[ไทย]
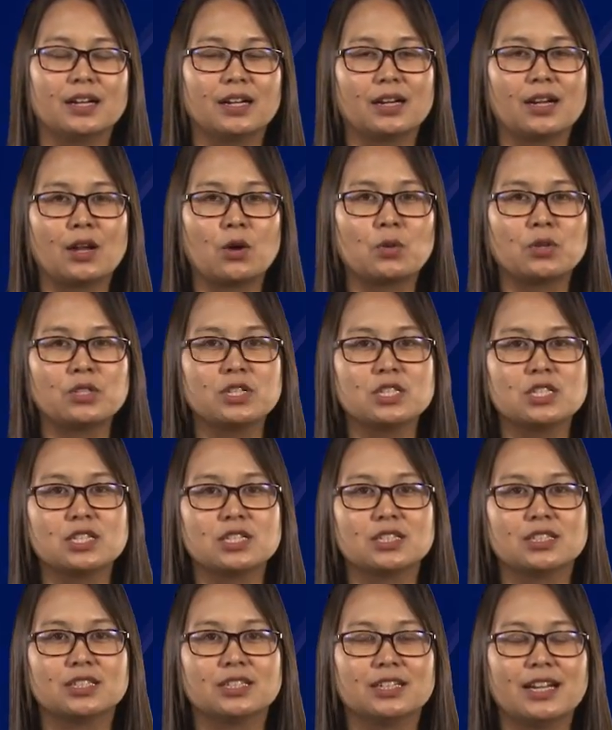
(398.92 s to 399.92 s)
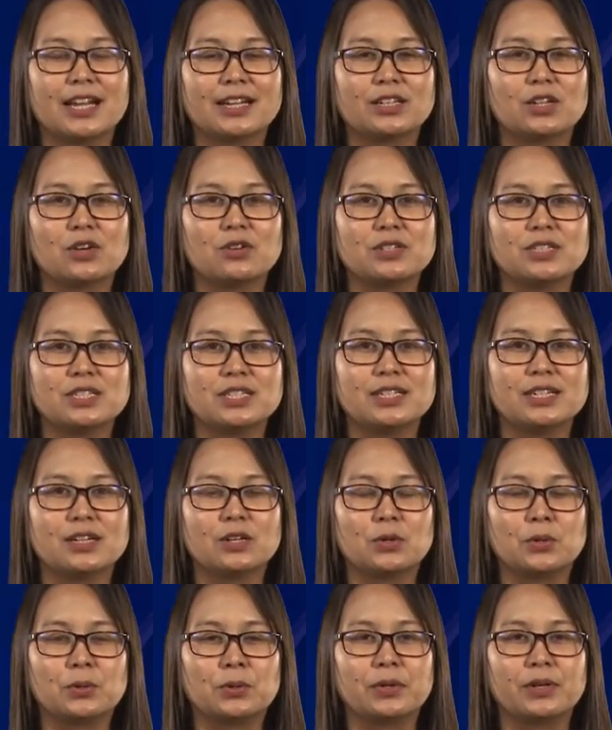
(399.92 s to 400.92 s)
เราก็จะเจอนักท่องเที่ย
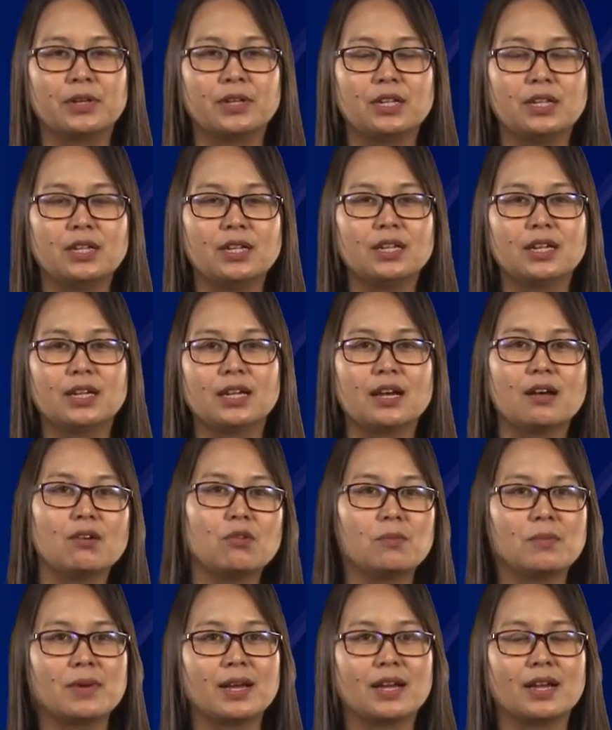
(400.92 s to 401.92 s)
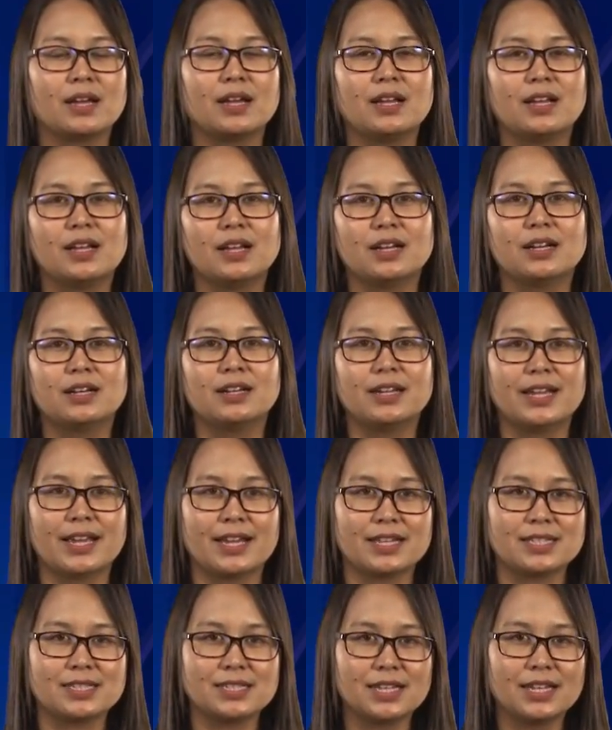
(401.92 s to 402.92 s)
วที่เข้ามาใน
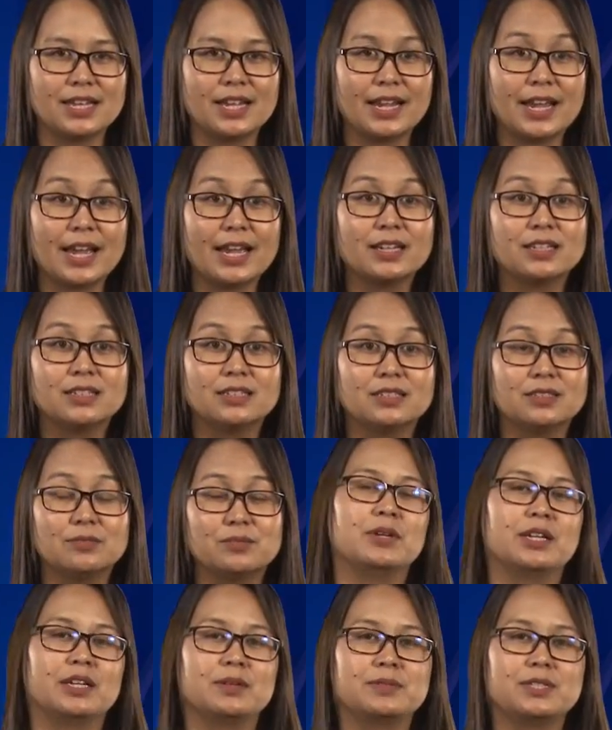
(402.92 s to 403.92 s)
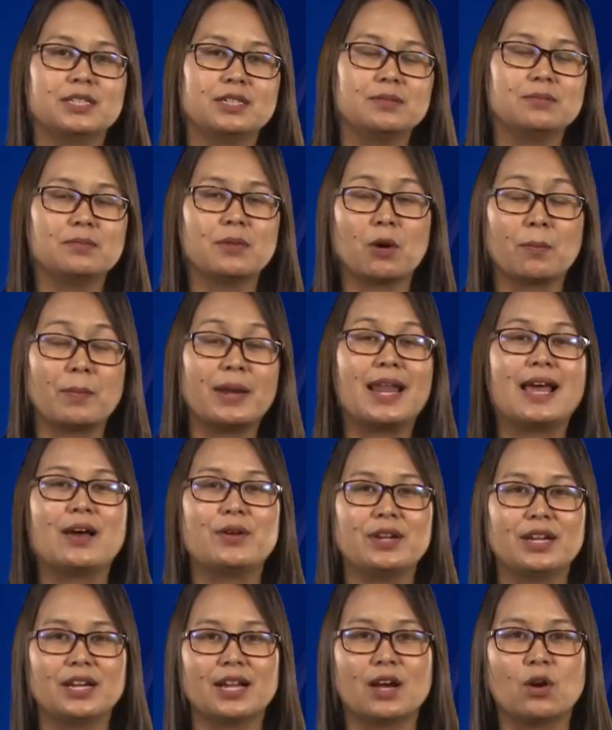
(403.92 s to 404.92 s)
อาเซียนได้ง่ายขึ้นเหมือนกับที่บอกไปแล้ว
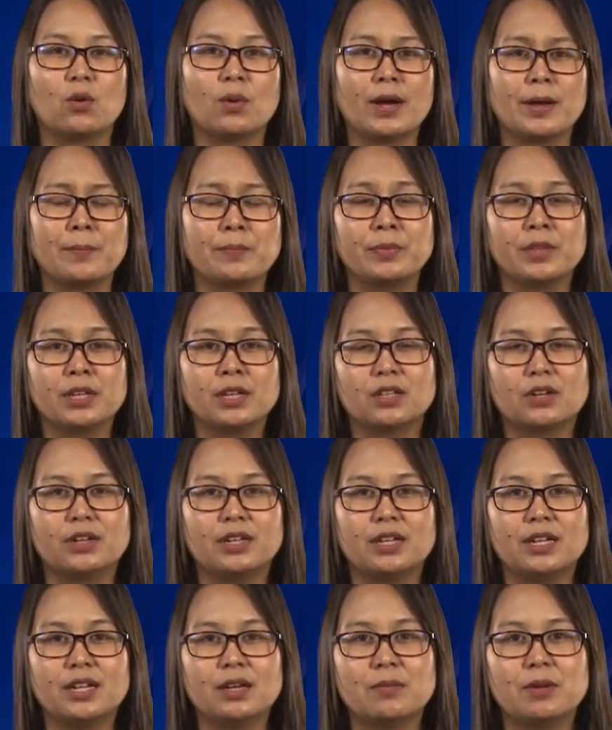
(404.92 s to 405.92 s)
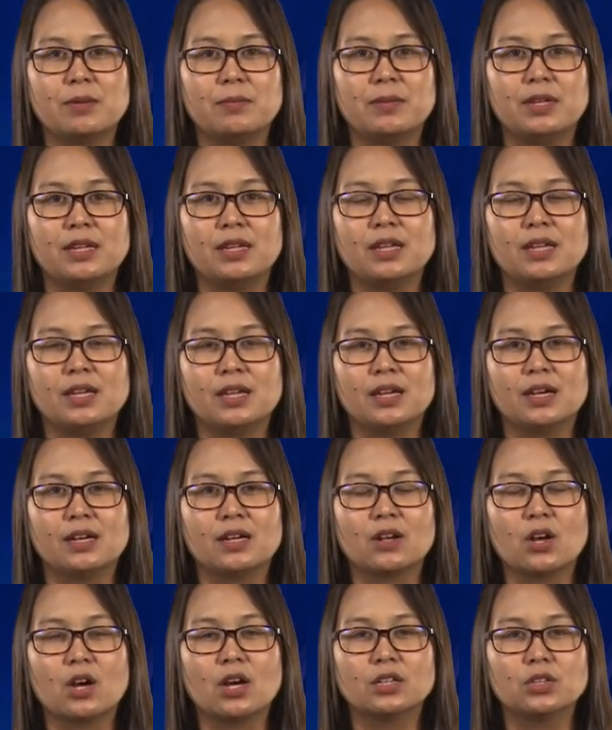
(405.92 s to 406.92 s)
เนี่ยนะคะว่า ตอนนี้เนี่ยมันมี
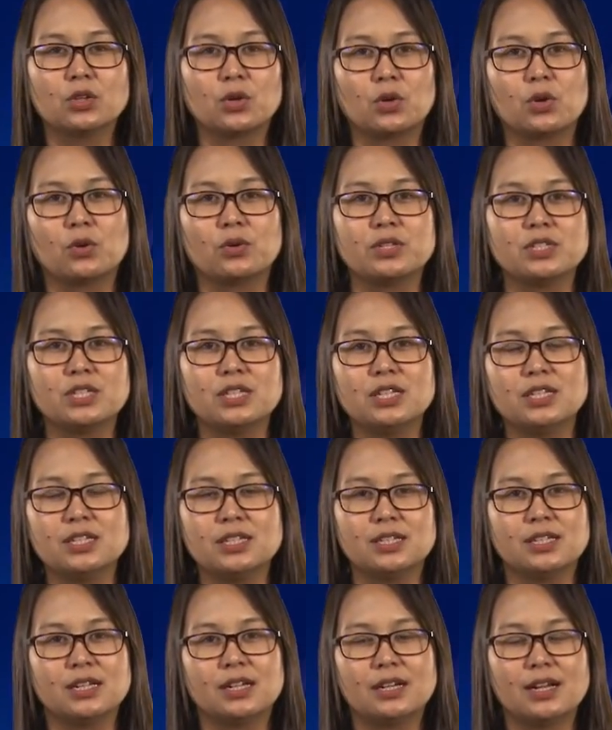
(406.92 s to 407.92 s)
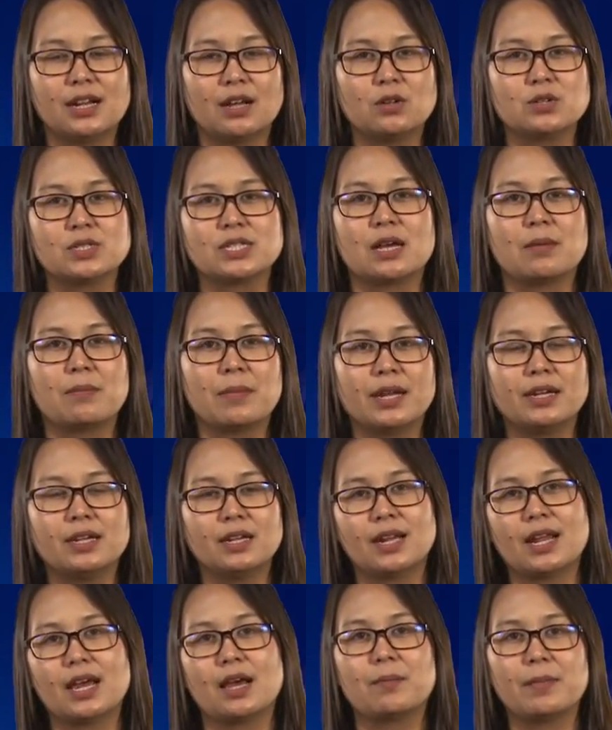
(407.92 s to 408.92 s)
ข้อตกลงที่เราสามารถ
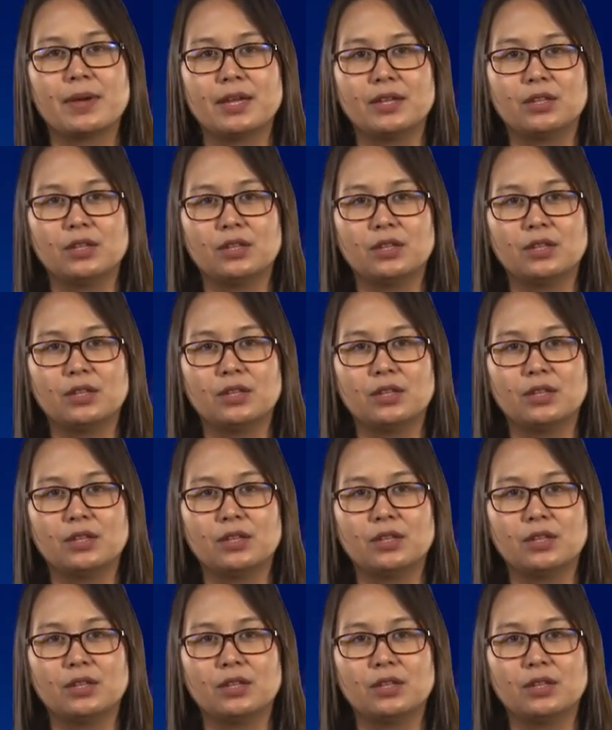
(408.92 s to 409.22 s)
เดินทางไป